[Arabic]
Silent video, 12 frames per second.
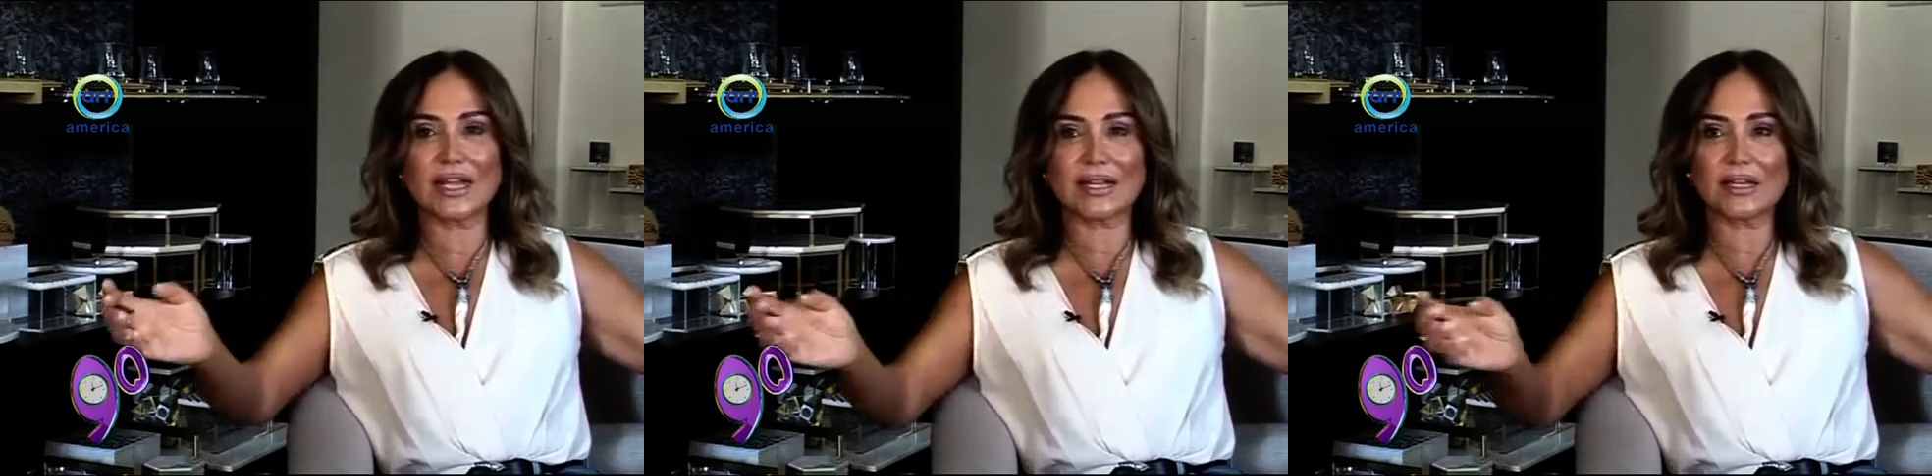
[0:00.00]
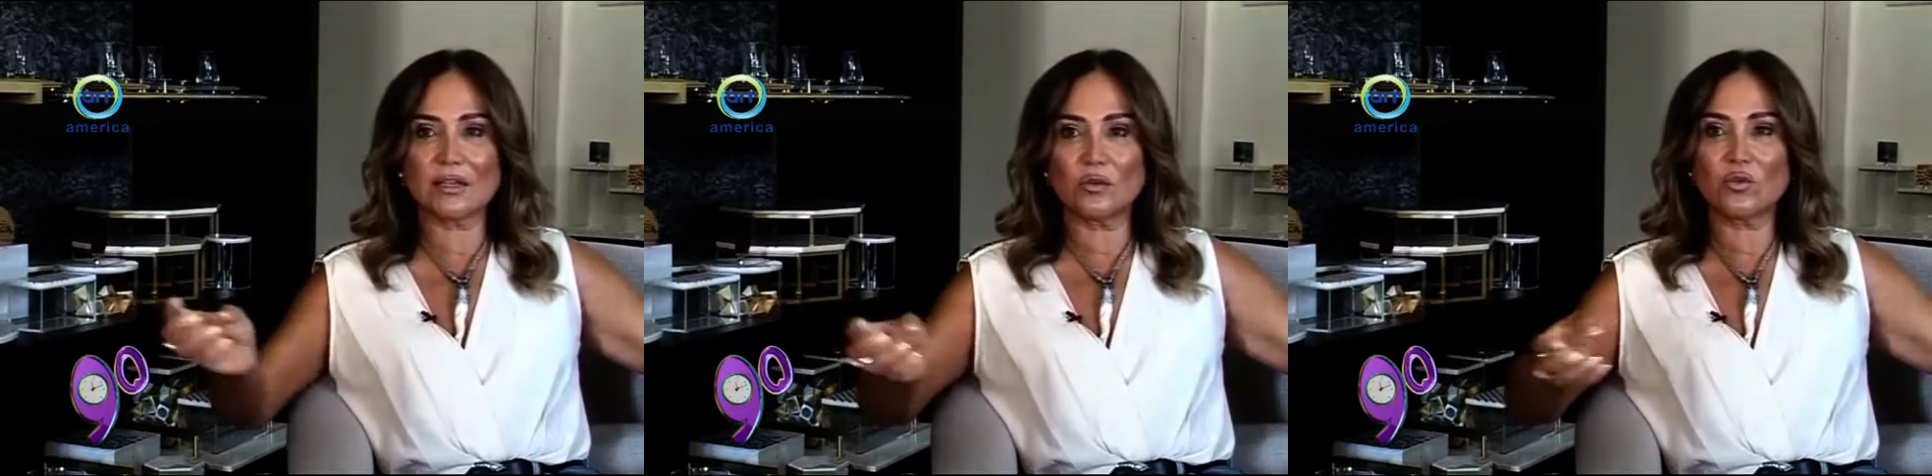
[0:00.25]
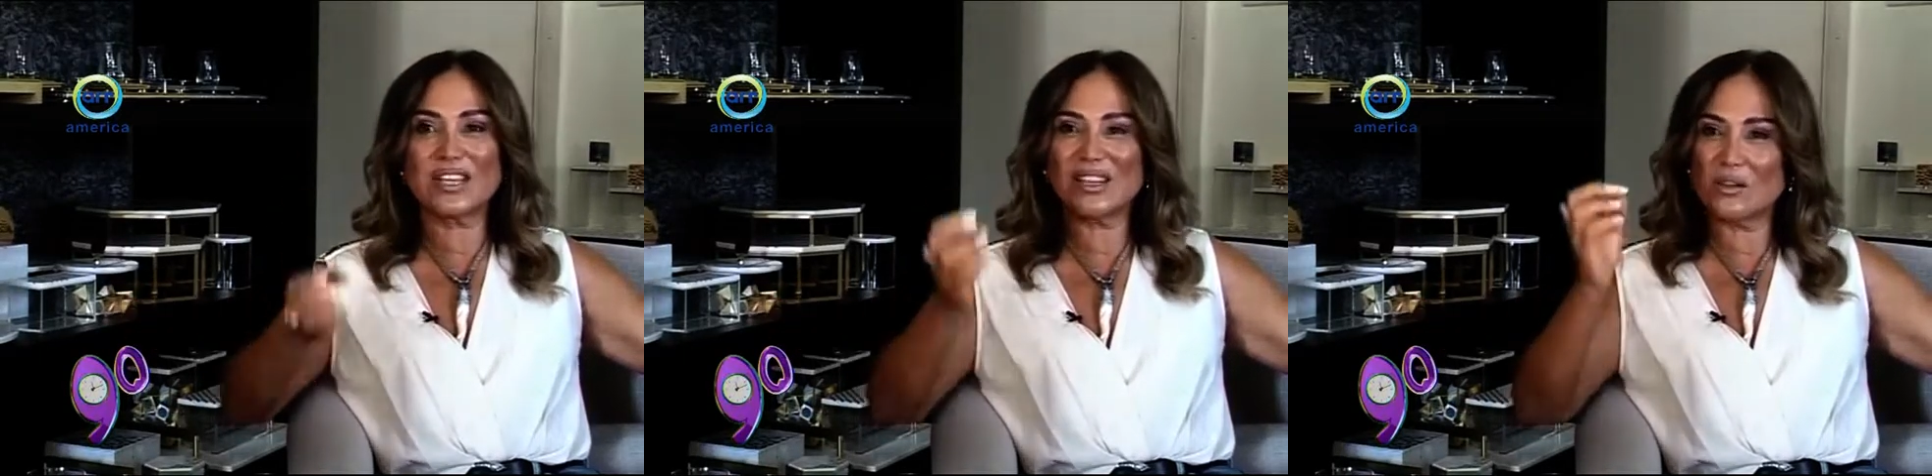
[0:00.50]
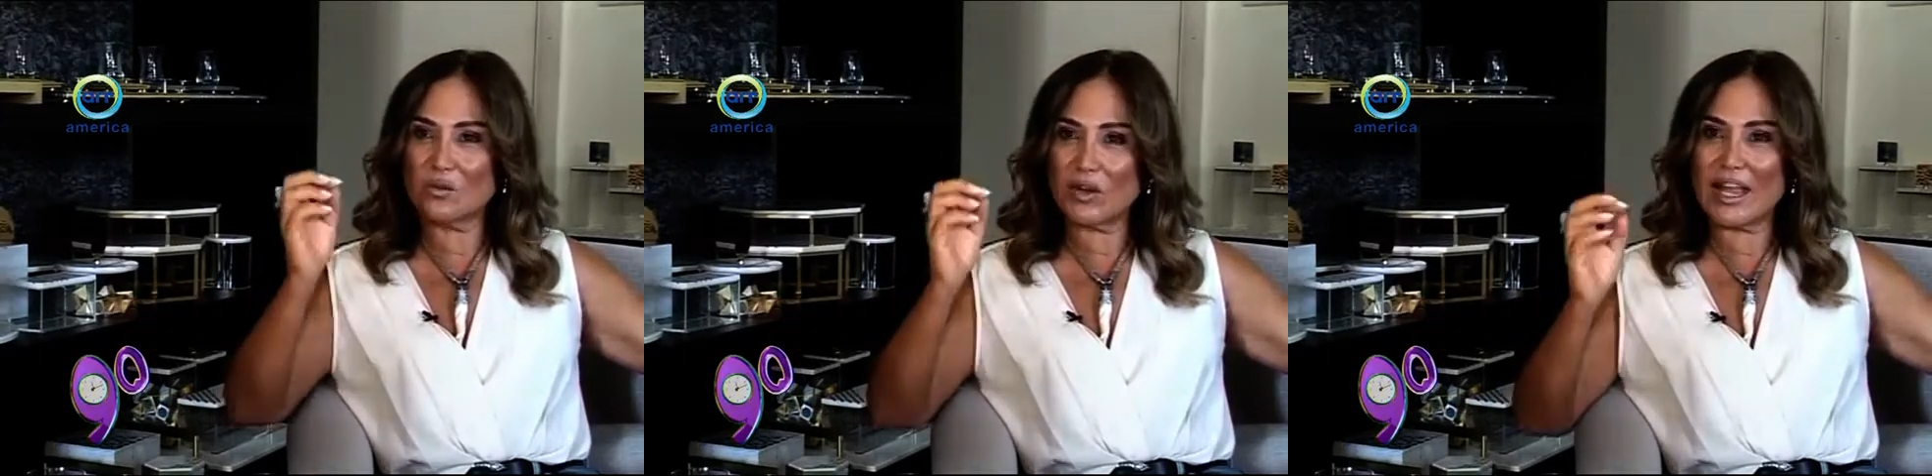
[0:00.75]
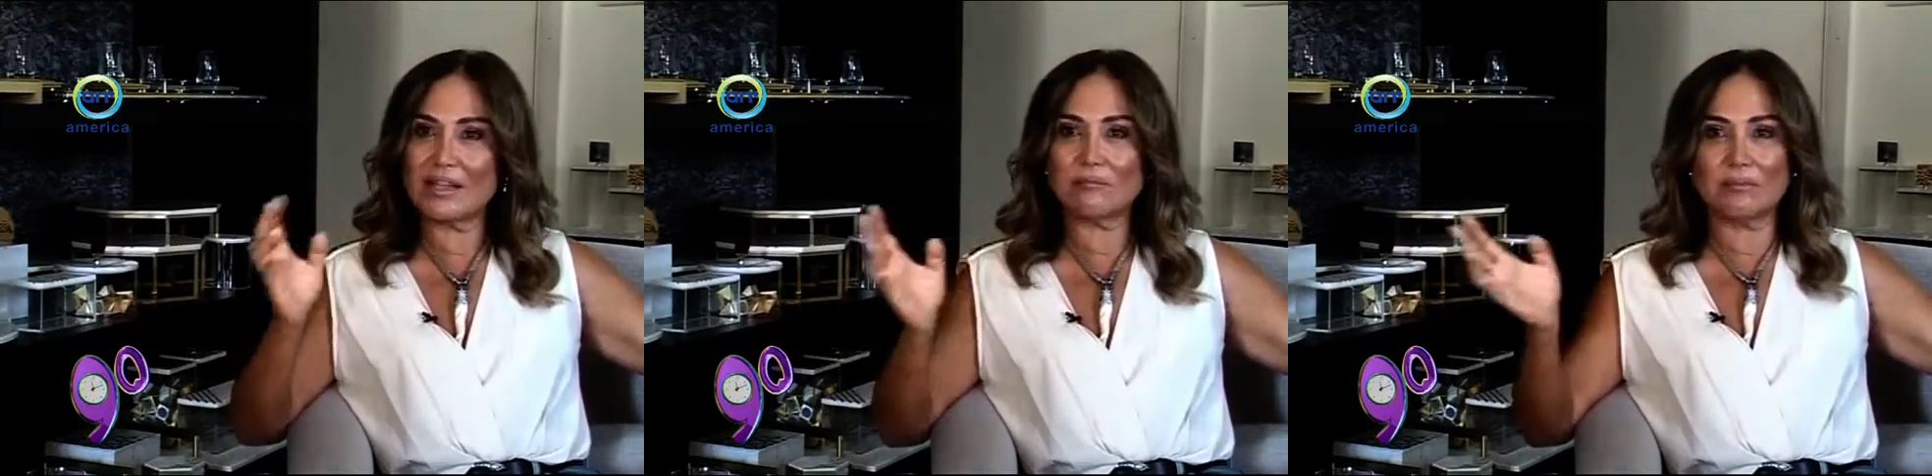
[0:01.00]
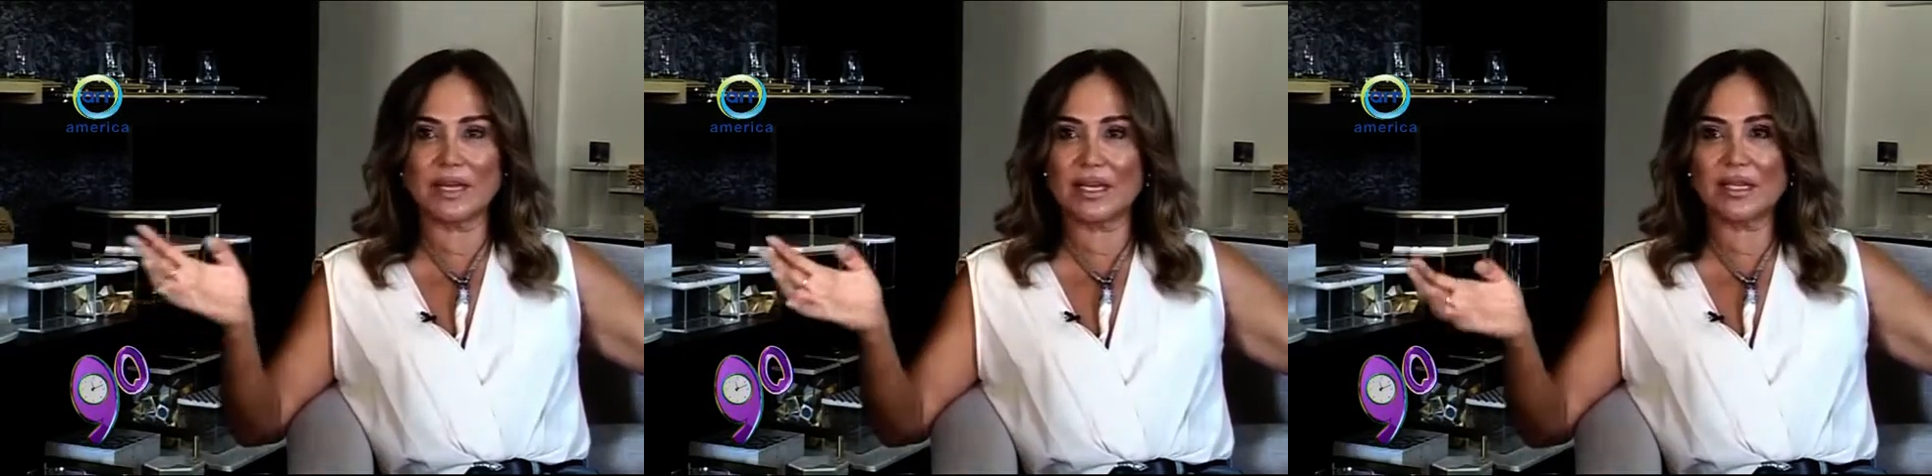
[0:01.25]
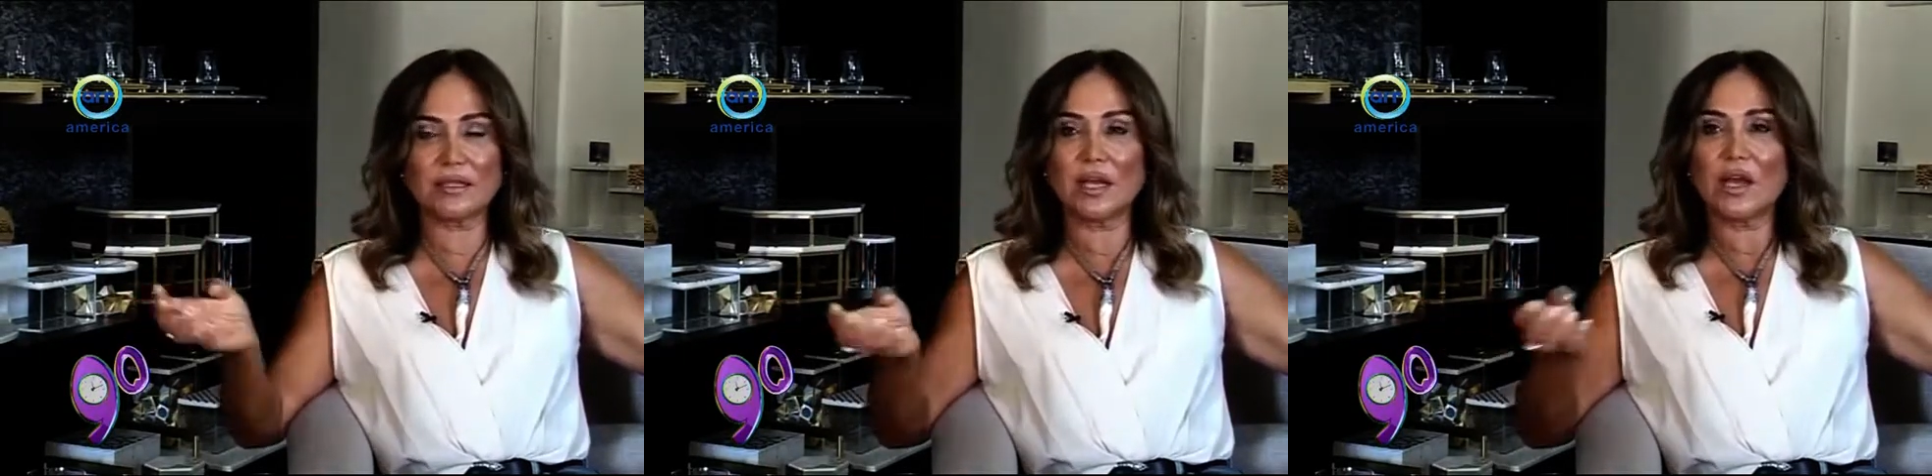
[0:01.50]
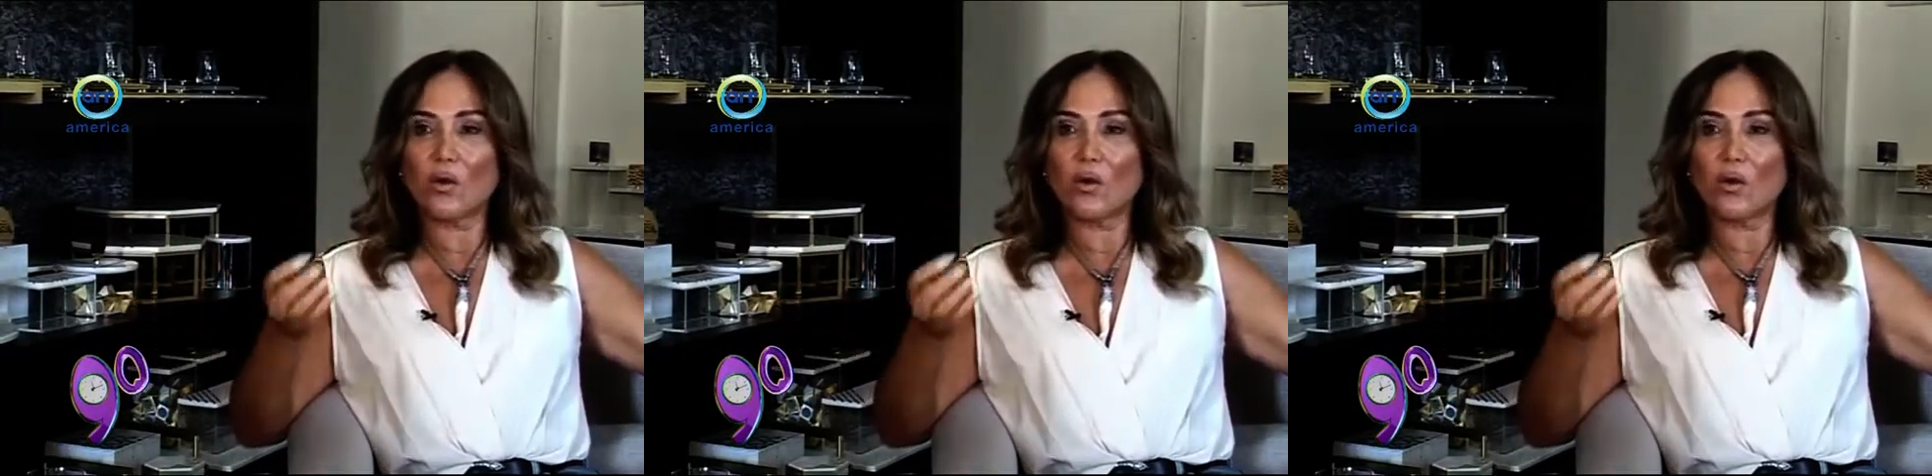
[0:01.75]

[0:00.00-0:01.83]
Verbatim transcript: لكله كله هاند ميد